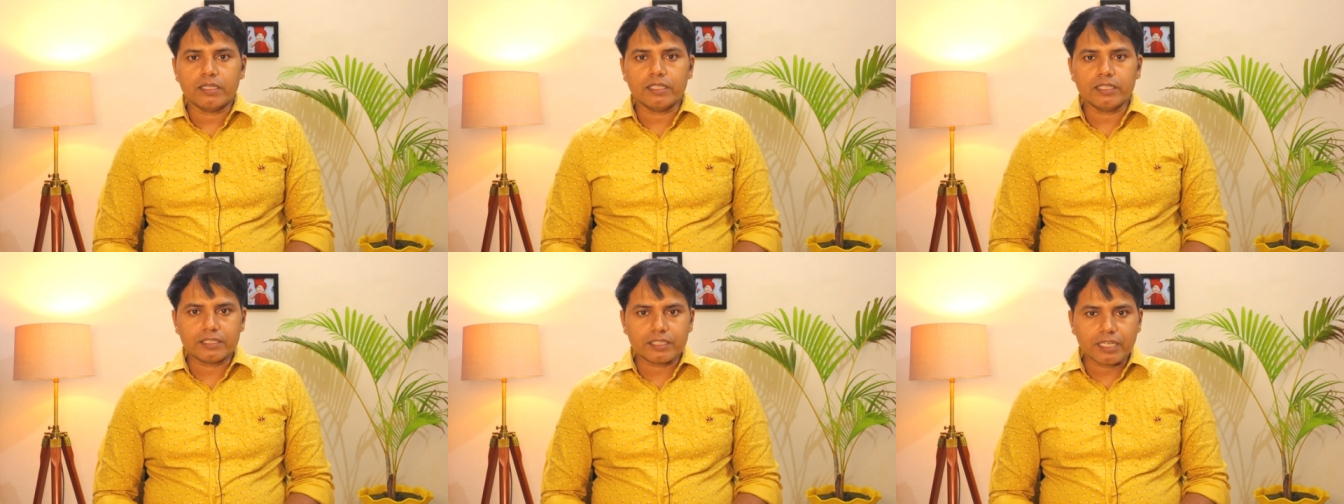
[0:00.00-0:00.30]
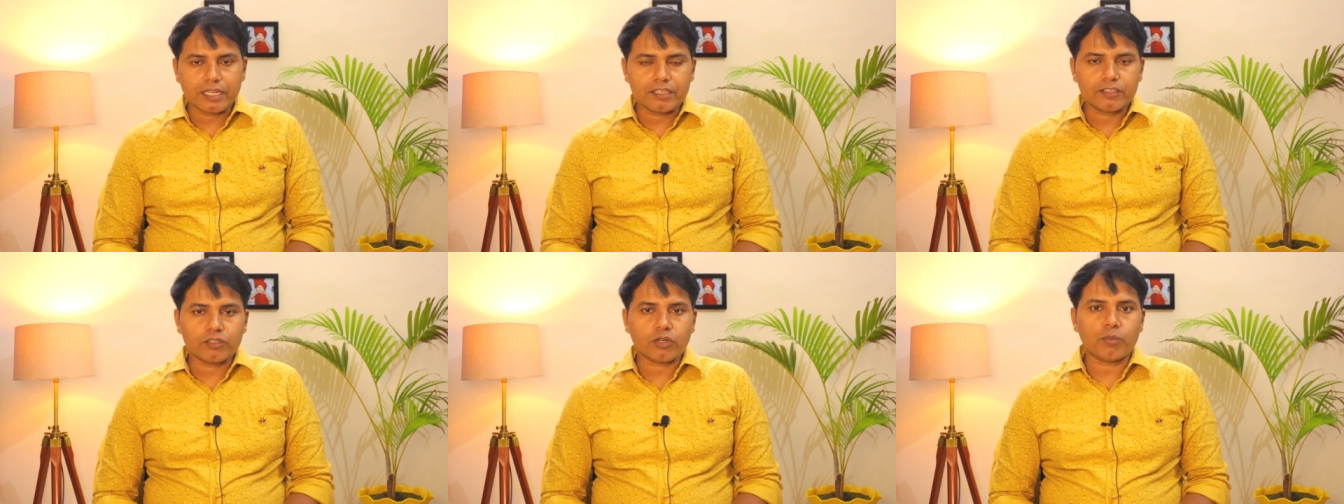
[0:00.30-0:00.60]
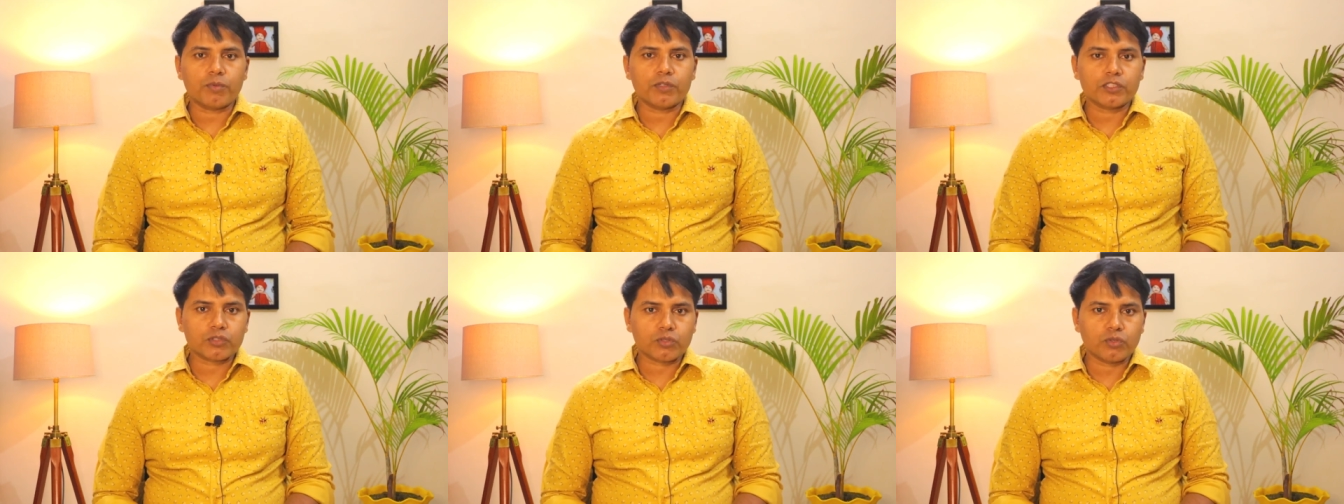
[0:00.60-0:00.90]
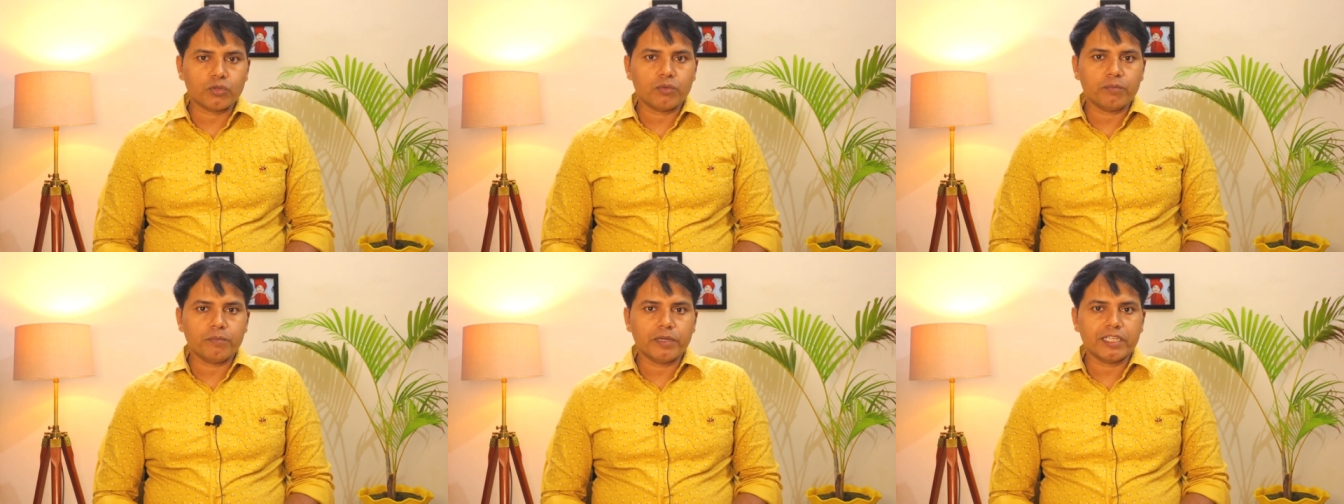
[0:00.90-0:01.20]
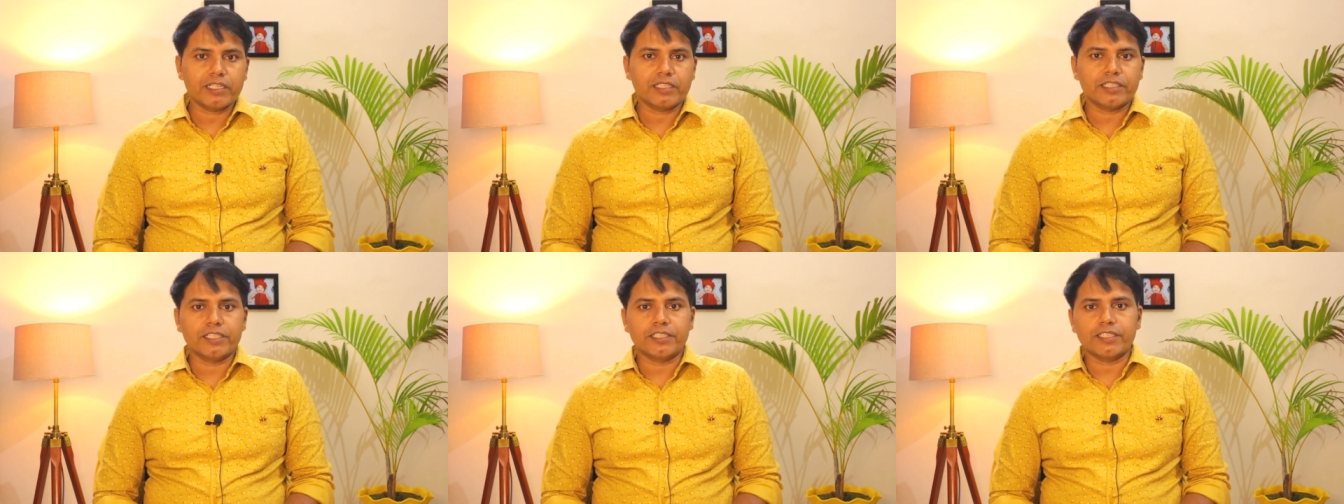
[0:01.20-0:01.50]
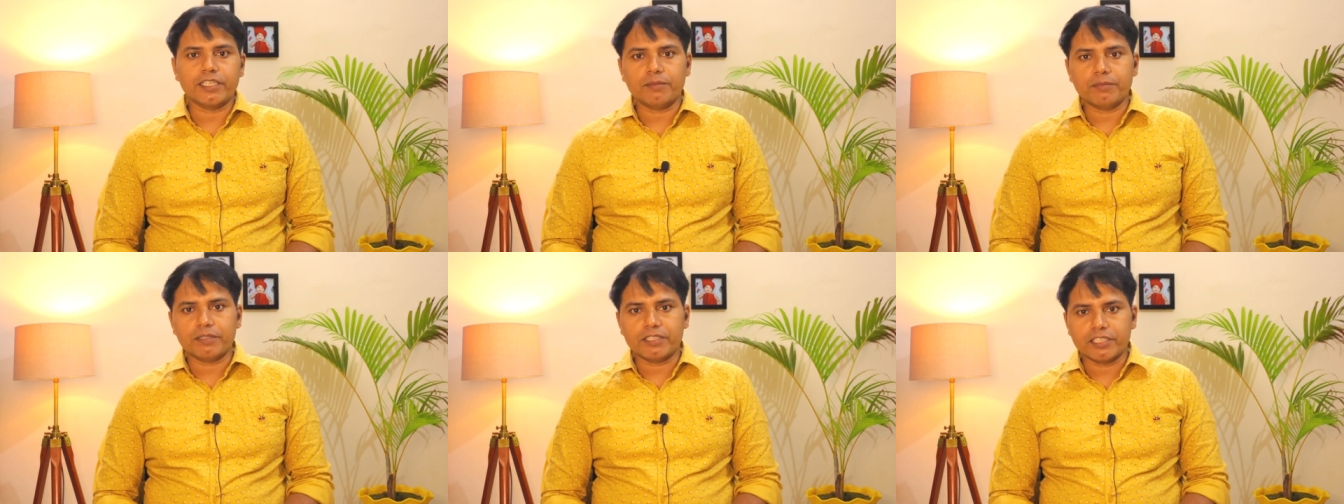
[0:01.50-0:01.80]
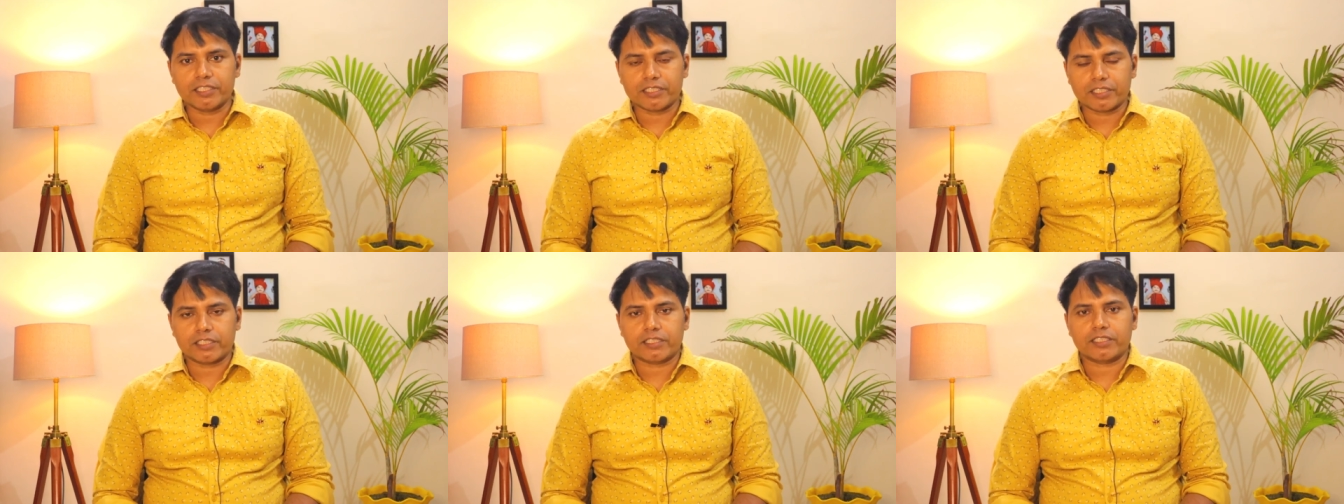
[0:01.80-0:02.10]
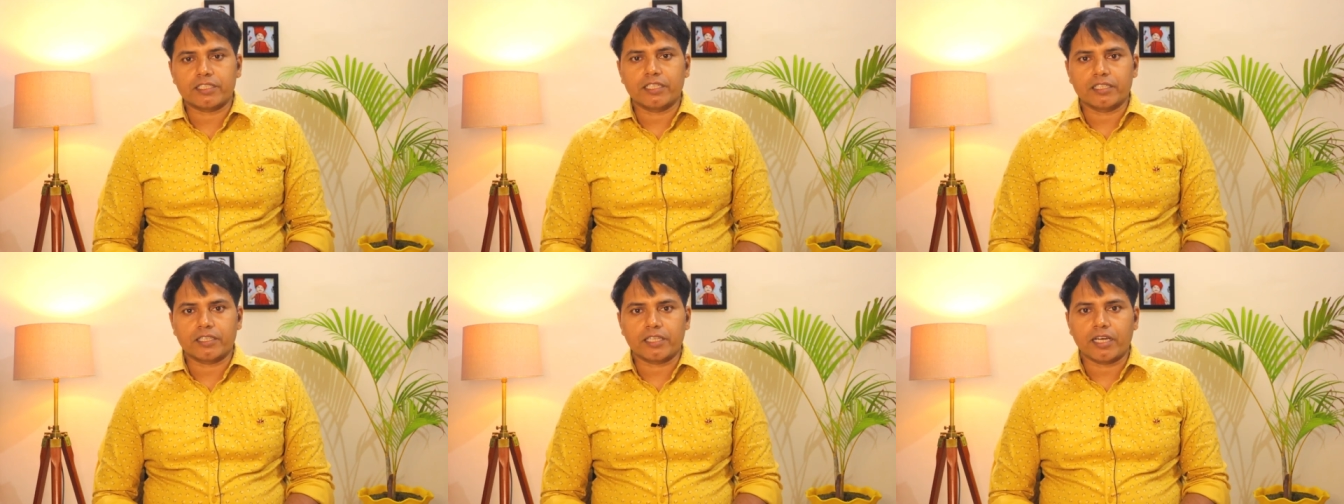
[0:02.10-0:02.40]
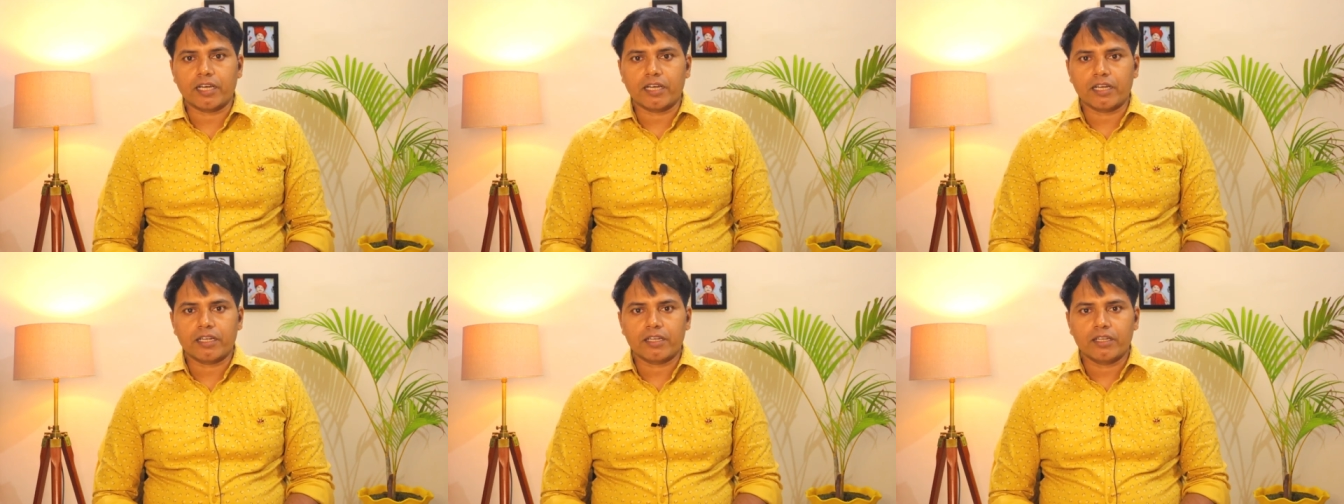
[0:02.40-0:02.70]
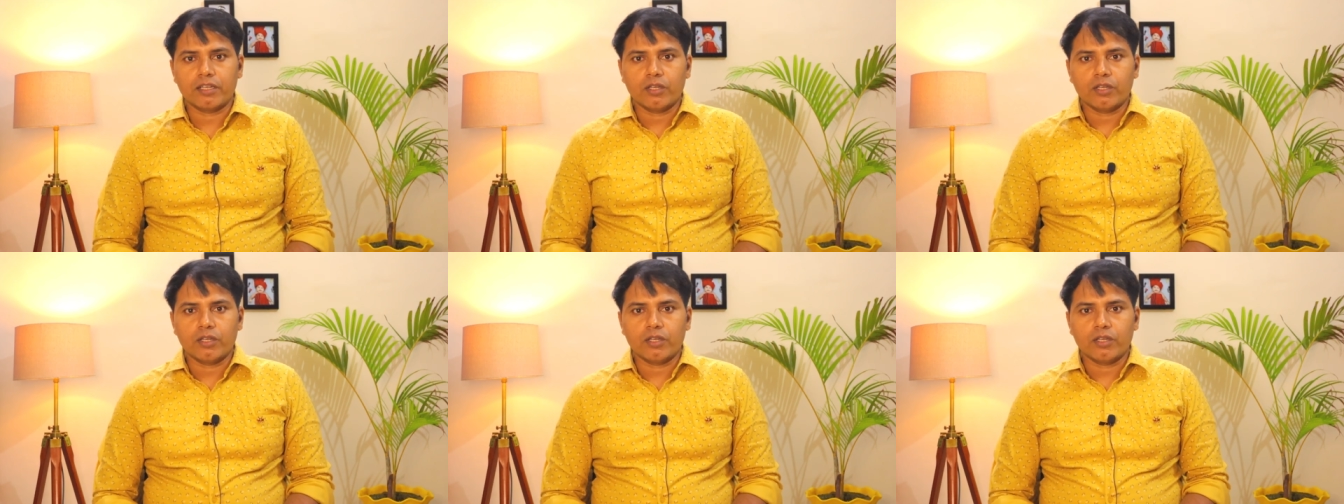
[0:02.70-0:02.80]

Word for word: इन सारे टॉपिक्स को मैंने डिटेल में डिस्कस किया था